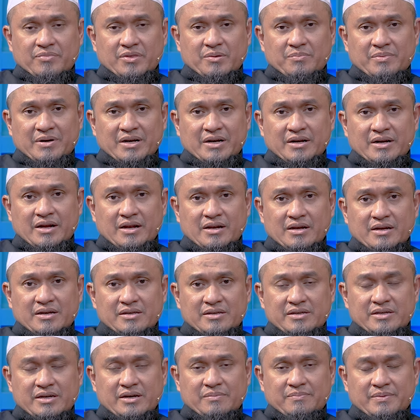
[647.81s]

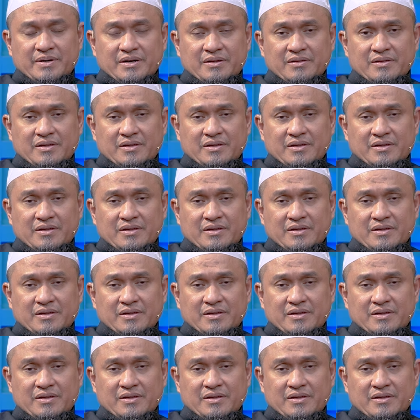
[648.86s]
Diperkenalkan siapa